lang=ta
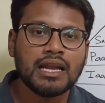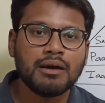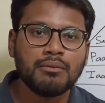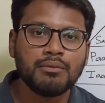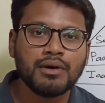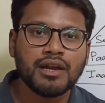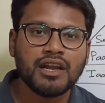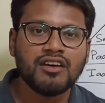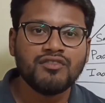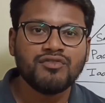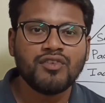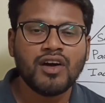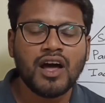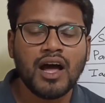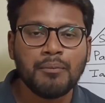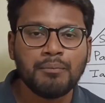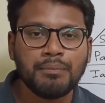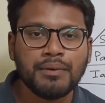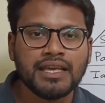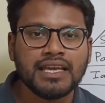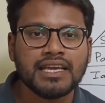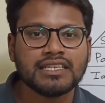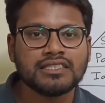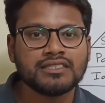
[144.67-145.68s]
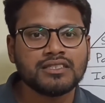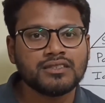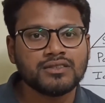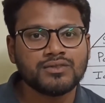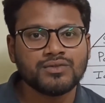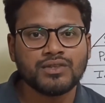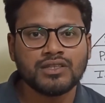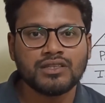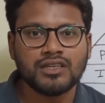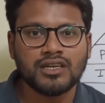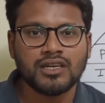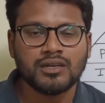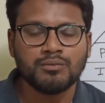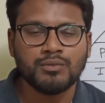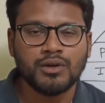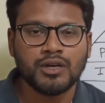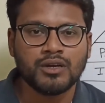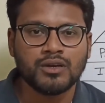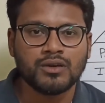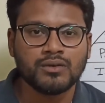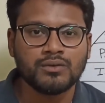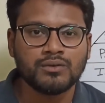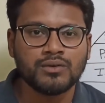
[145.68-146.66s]
நம்பர் ஆஃப் அப்ளிகேஷன்ஸ் வந்து ரன்
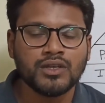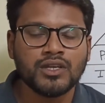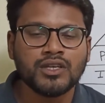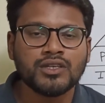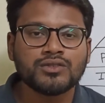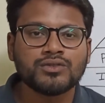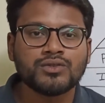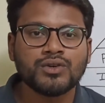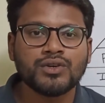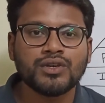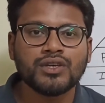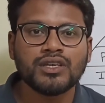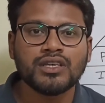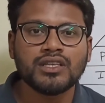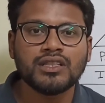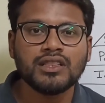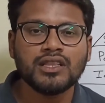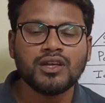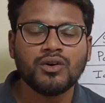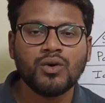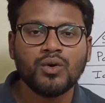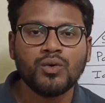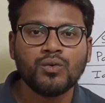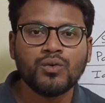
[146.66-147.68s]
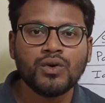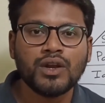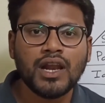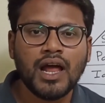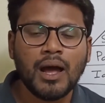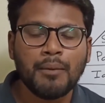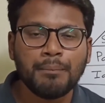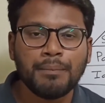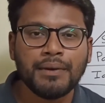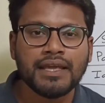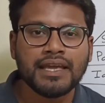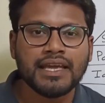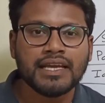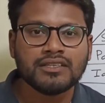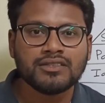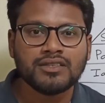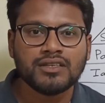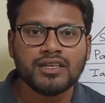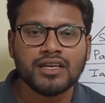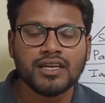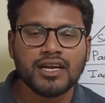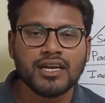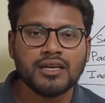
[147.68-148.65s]
பண்ணுறோம் ஸோ இந்த ஒவ்வொரு
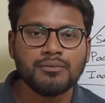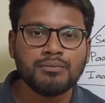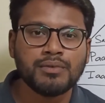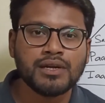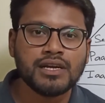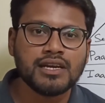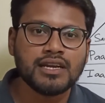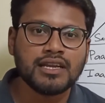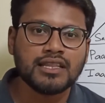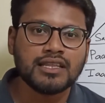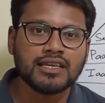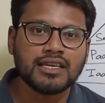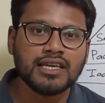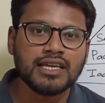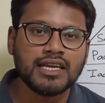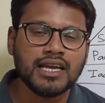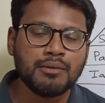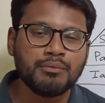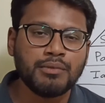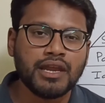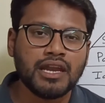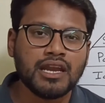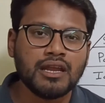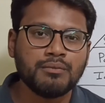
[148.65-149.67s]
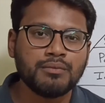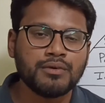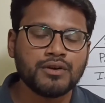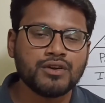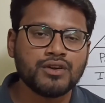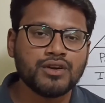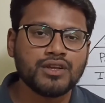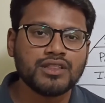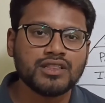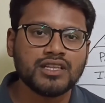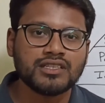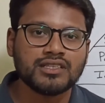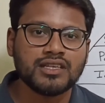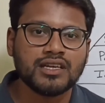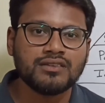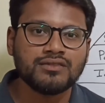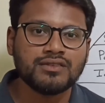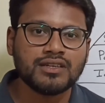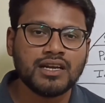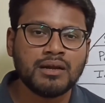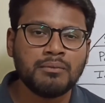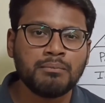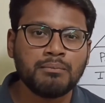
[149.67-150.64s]
அப்ளிகேஷனை ரன் பண்ணுறதுக்கு நம்ம என்ன பண்ணுறோம் இந்த
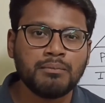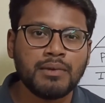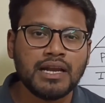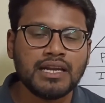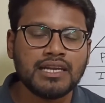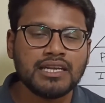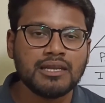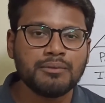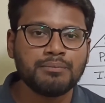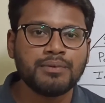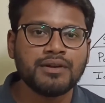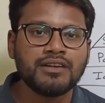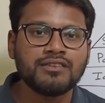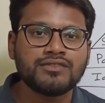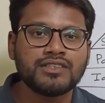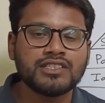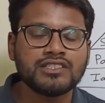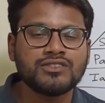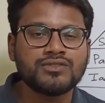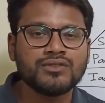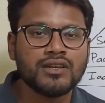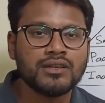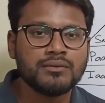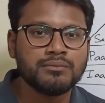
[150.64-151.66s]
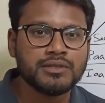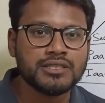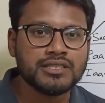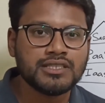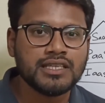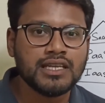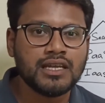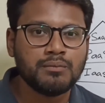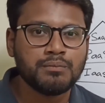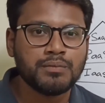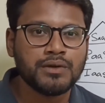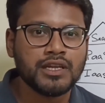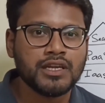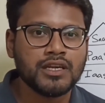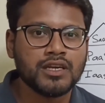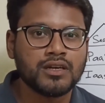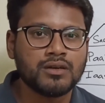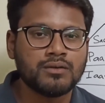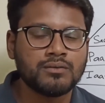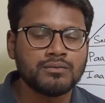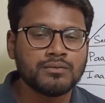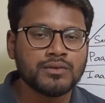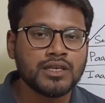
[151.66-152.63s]
சர்வரை மல்டிப்புள் விர்ச்சுவல் மிஷினாக
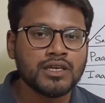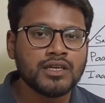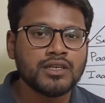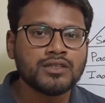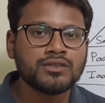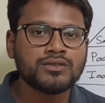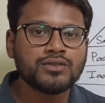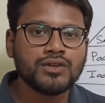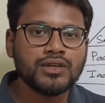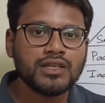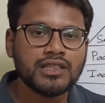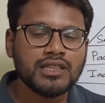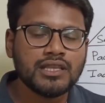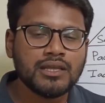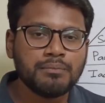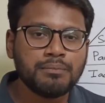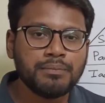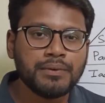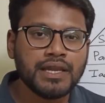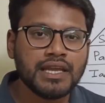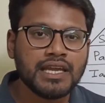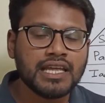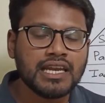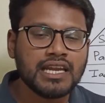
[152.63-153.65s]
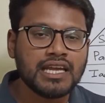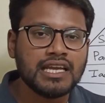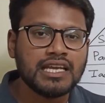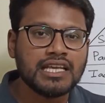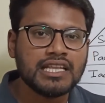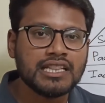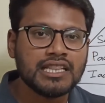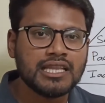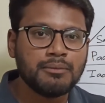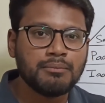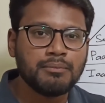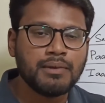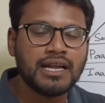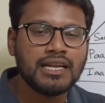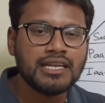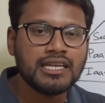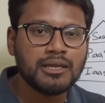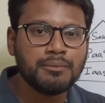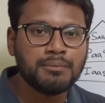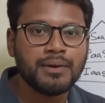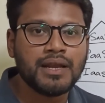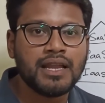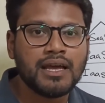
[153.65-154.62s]
பிரிக்கிறோம் ஸோ இந்த பிரிக்கிற இந்த
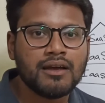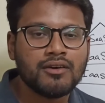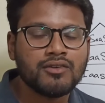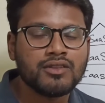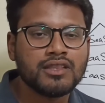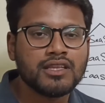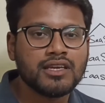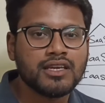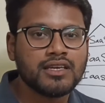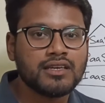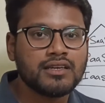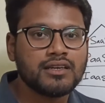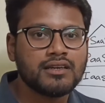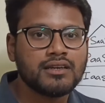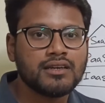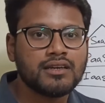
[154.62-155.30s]
மல்டிப்புளாக வந்து